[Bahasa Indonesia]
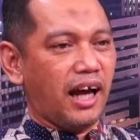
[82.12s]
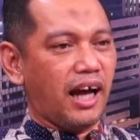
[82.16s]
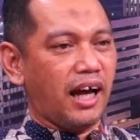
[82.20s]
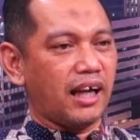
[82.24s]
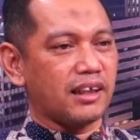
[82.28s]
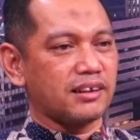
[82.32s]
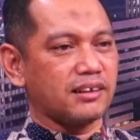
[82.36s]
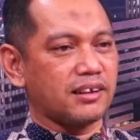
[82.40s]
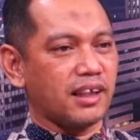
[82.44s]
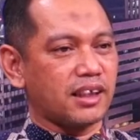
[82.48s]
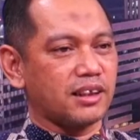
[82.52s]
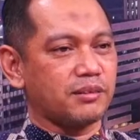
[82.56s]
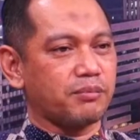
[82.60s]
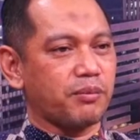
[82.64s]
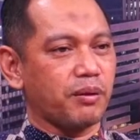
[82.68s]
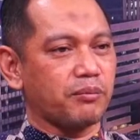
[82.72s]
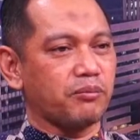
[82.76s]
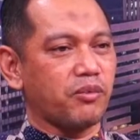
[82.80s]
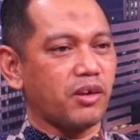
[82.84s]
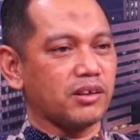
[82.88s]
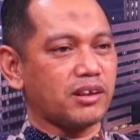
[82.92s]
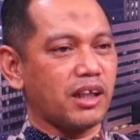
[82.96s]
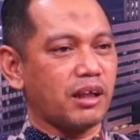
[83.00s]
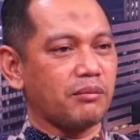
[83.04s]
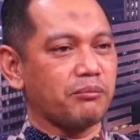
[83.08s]
atas
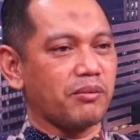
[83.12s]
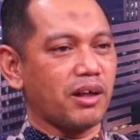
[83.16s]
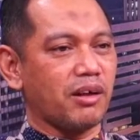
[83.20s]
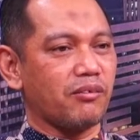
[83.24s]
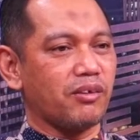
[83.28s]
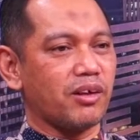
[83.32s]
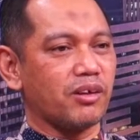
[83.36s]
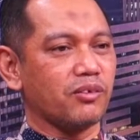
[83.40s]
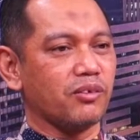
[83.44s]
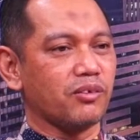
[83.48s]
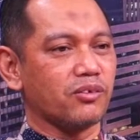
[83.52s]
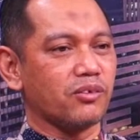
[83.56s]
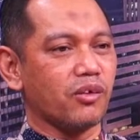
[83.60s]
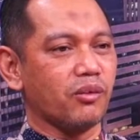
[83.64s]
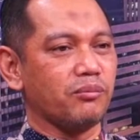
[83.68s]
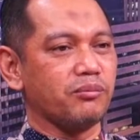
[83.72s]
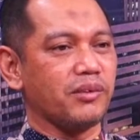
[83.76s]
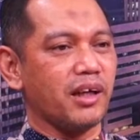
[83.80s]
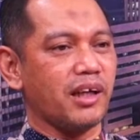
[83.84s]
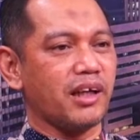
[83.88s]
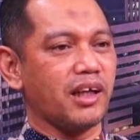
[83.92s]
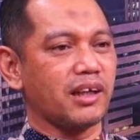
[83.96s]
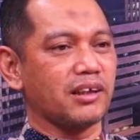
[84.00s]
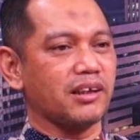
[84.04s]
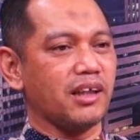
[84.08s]
perbuatan melawan
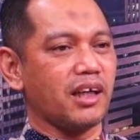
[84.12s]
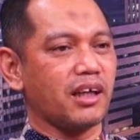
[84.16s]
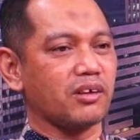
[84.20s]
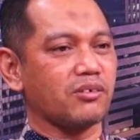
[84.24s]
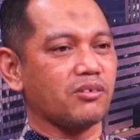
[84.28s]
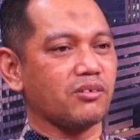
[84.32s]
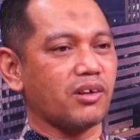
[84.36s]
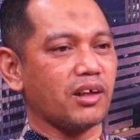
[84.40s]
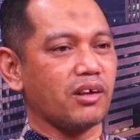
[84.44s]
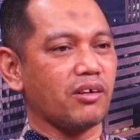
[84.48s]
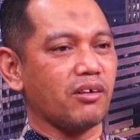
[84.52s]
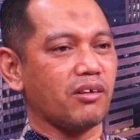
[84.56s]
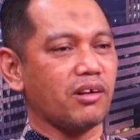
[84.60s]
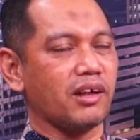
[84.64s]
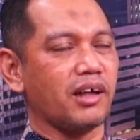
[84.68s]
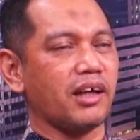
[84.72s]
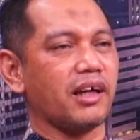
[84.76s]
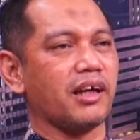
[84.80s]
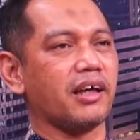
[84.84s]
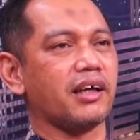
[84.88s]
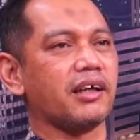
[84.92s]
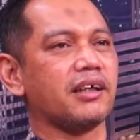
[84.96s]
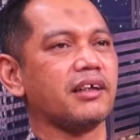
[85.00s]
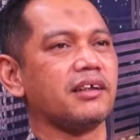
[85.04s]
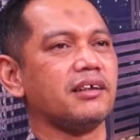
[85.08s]
hukumnya yang dilakukan
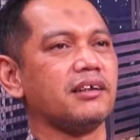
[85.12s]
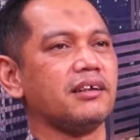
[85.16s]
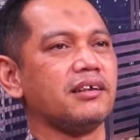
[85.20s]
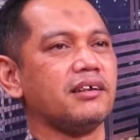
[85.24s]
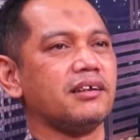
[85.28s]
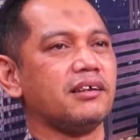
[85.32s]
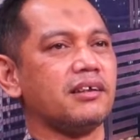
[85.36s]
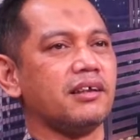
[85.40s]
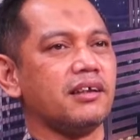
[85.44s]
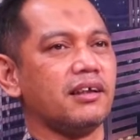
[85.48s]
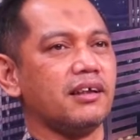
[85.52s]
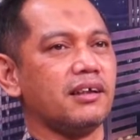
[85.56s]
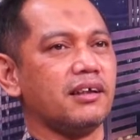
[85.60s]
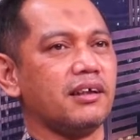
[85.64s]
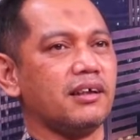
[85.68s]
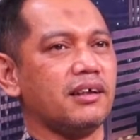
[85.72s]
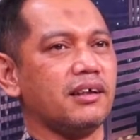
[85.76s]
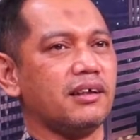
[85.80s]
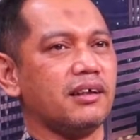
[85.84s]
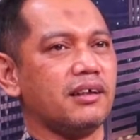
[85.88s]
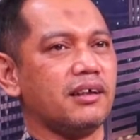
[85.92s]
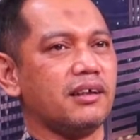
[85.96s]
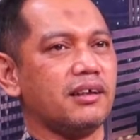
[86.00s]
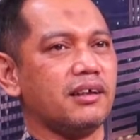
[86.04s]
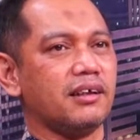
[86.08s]
oleh
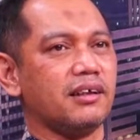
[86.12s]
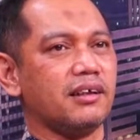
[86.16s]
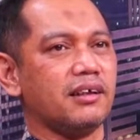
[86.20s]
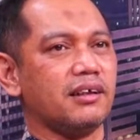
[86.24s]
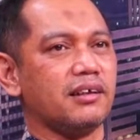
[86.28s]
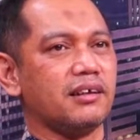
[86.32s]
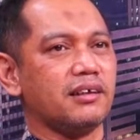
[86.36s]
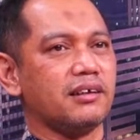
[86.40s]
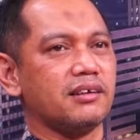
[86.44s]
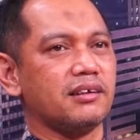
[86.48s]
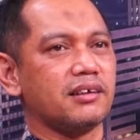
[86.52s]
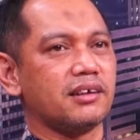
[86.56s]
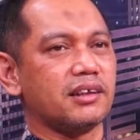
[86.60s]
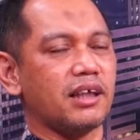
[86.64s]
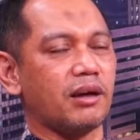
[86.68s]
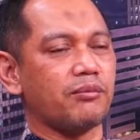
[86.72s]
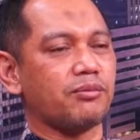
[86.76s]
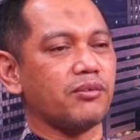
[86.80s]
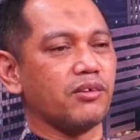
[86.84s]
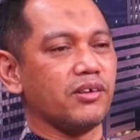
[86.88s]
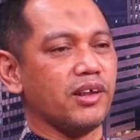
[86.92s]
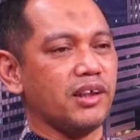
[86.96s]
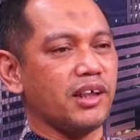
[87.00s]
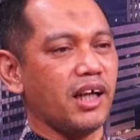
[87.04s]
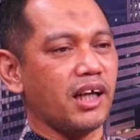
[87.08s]
eh,
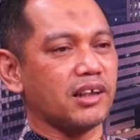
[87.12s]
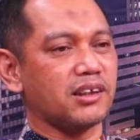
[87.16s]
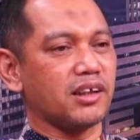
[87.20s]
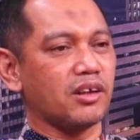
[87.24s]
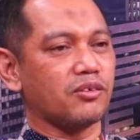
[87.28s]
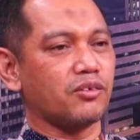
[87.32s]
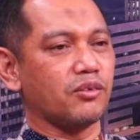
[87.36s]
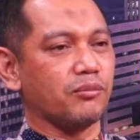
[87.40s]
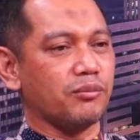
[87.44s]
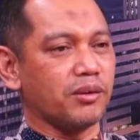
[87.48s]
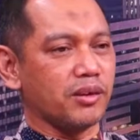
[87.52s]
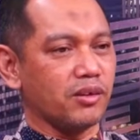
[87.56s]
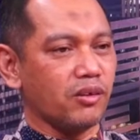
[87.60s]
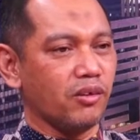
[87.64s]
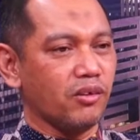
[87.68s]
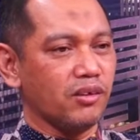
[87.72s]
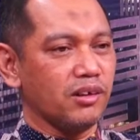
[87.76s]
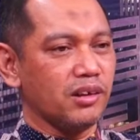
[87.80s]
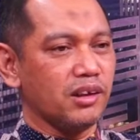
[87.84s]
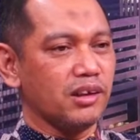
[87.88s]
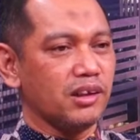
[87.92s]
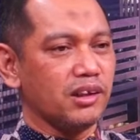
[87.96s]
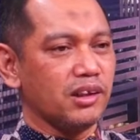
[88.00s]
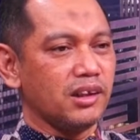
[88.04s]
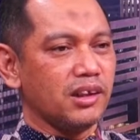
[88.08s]
Safrudin Arsat
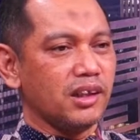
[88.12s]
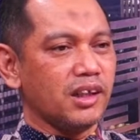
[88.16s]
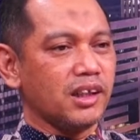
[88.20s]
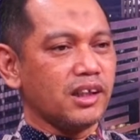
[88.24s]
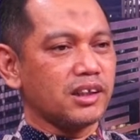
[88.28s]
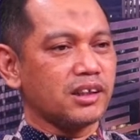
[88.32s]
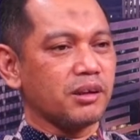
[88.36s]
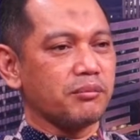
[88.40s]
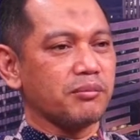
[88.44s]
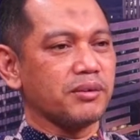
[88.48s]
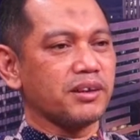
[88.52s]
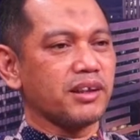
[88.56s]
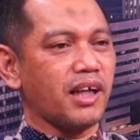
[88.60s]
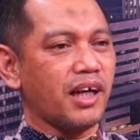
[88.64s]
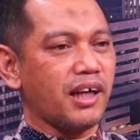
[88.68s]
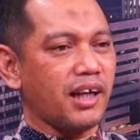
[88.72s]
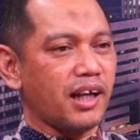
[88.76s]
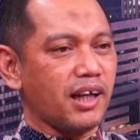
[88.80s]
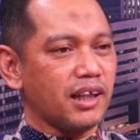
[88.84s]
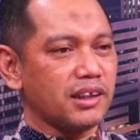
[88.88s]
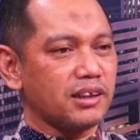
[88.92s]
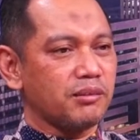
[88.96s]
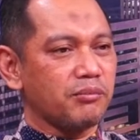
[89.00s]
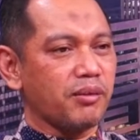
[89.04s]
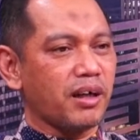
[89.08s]
Tumenggung.
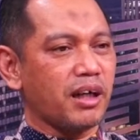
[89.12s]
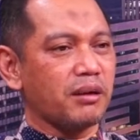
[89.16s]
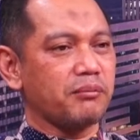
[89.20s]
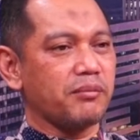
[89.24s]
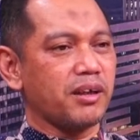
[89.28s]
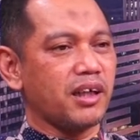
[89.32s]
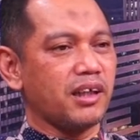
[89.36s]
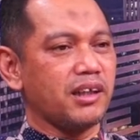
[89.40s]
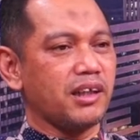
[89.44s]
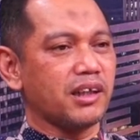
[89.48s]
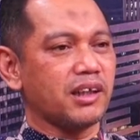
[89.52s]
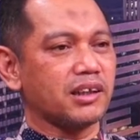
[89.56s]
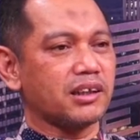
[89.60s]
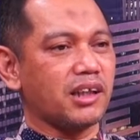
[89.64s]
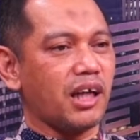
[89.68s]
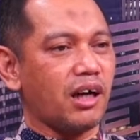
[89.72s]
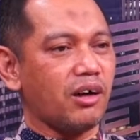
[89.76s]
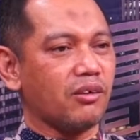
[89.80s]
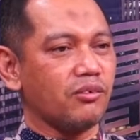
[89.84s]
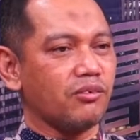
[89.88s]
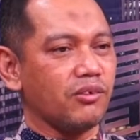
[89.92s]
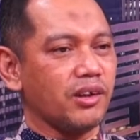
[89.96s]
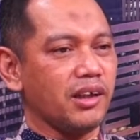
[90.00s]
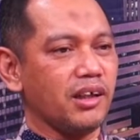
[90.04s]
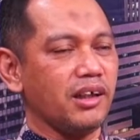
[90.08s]
Sementara sebagaimana
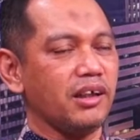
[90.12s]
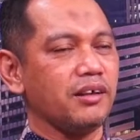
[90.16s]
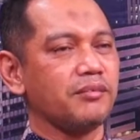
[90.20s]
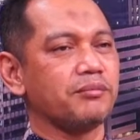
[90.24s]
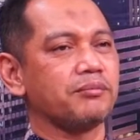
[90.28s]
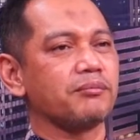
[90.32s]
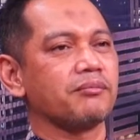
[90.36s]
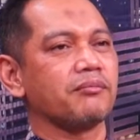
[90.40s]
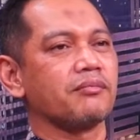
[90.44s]
diketahui